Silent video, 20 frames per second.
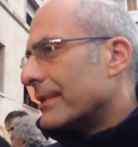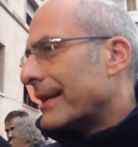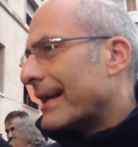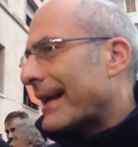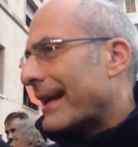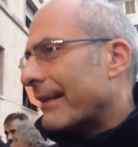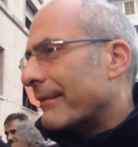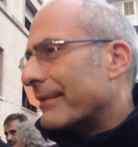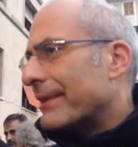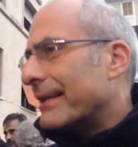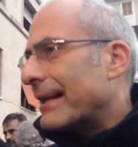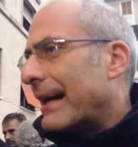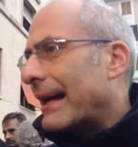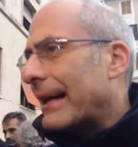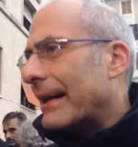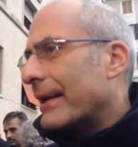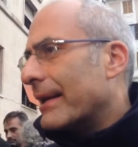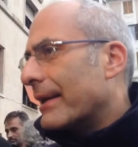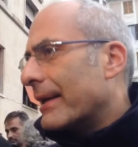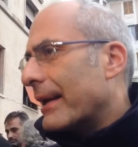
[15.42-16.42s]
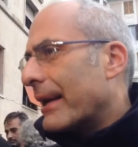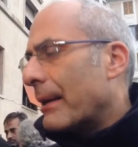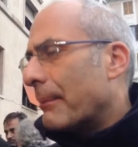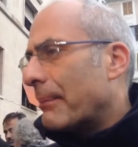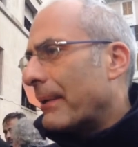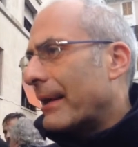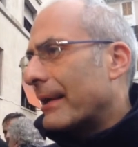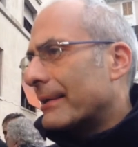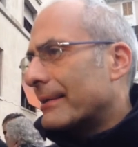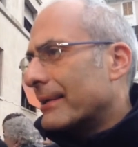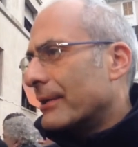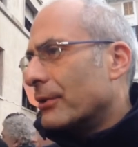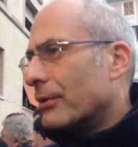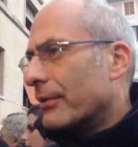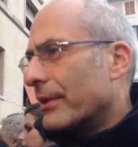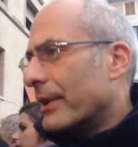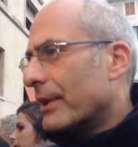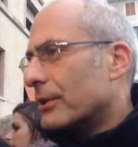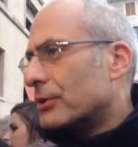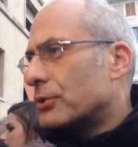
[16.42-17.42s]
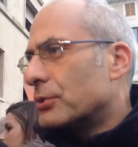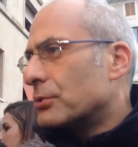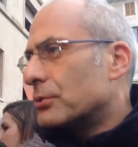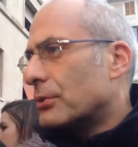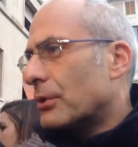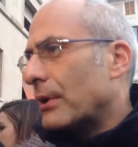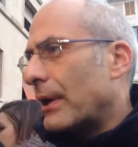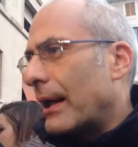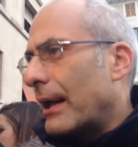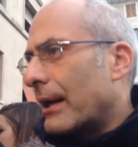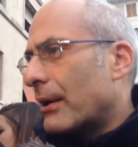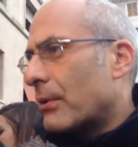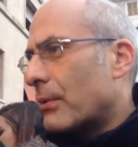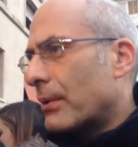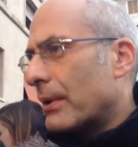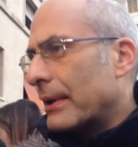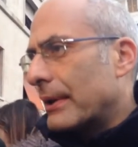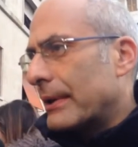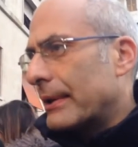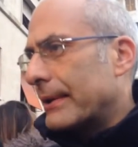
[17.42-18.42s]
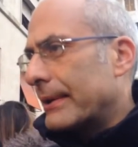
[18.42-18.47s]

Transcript: gravi danni nella parte dove è raggiunto l'acqua